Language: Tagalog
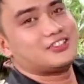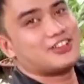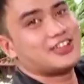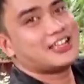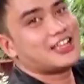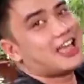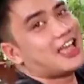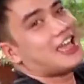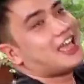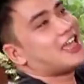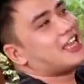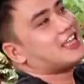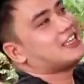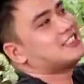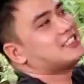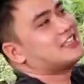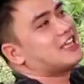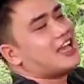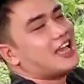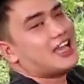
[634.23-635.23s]
Ito na guys.
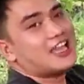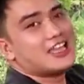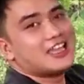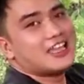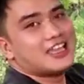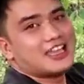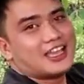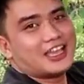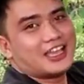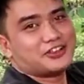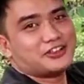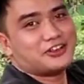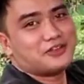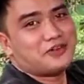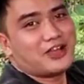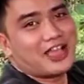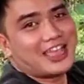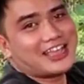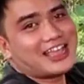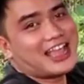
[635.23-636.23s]
Ito na
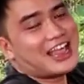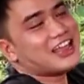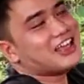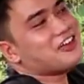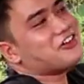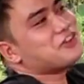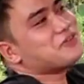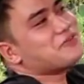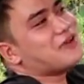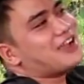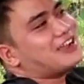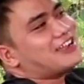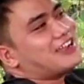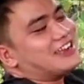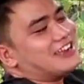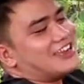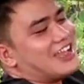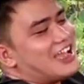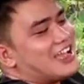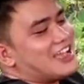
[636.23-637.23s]
mga higala o, oh, di ba? Ang
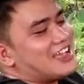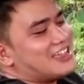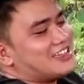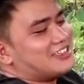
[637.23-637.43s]
ganda.